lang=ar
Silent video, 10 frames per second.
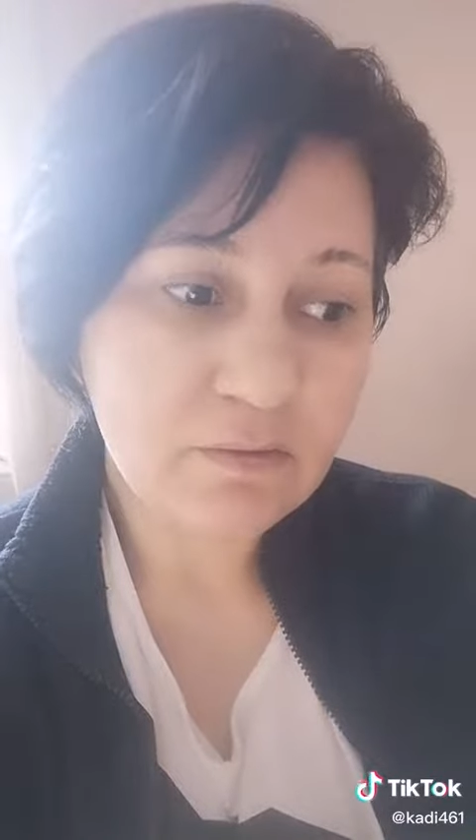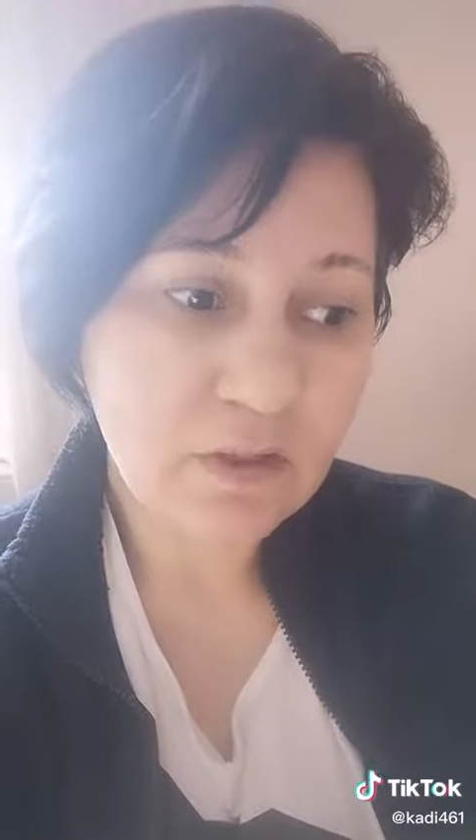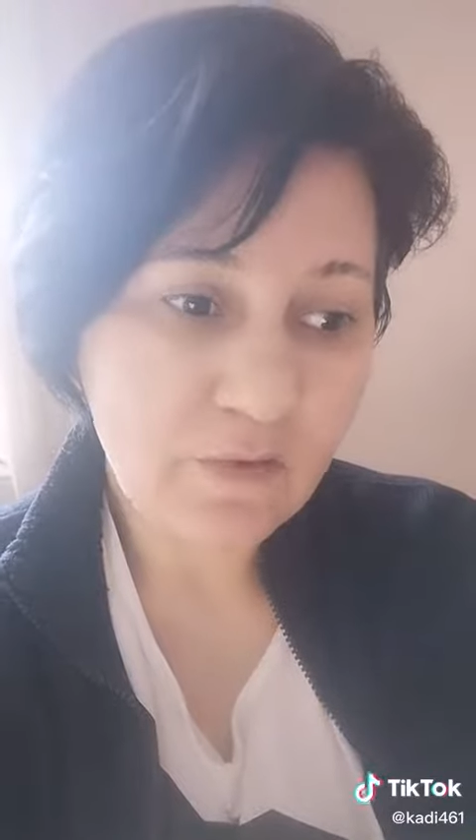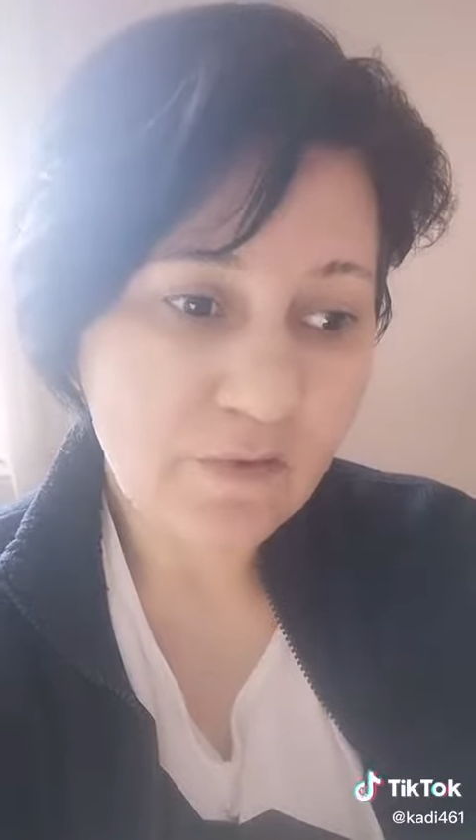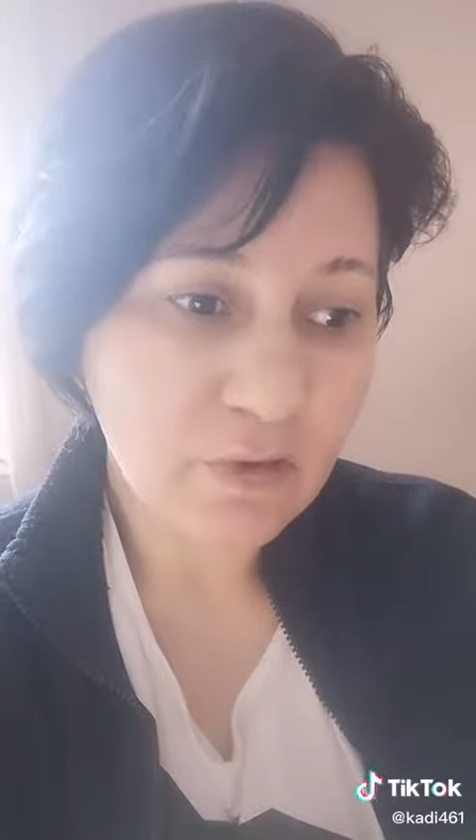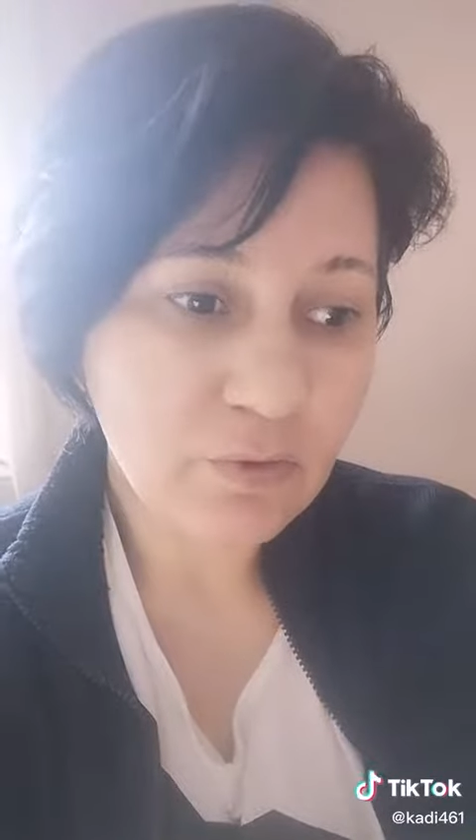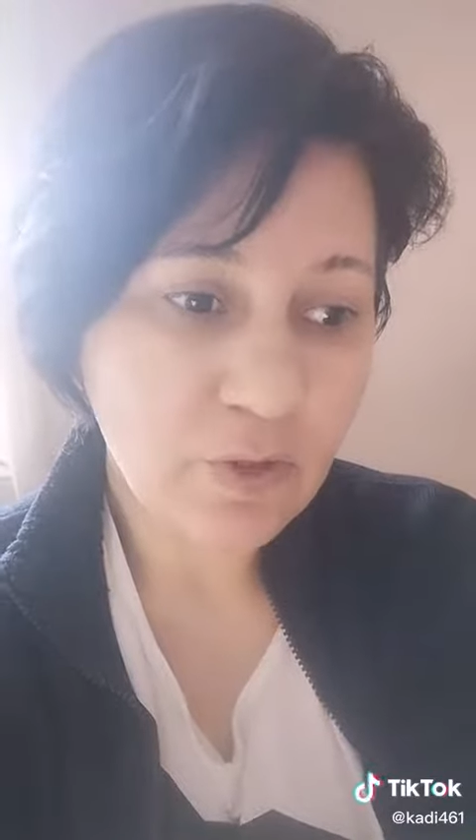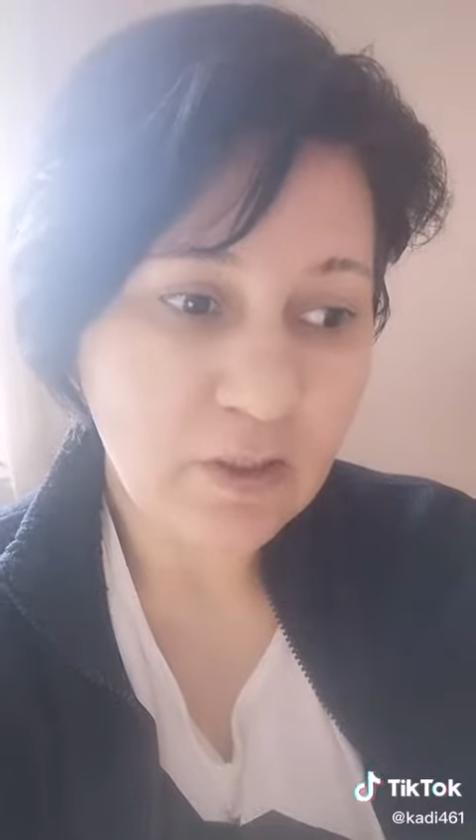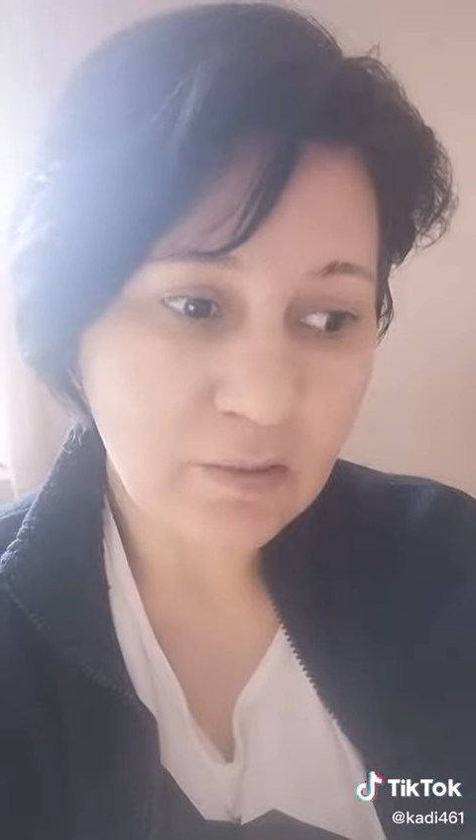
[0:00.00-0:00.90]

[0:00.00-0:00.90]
تحصلوا على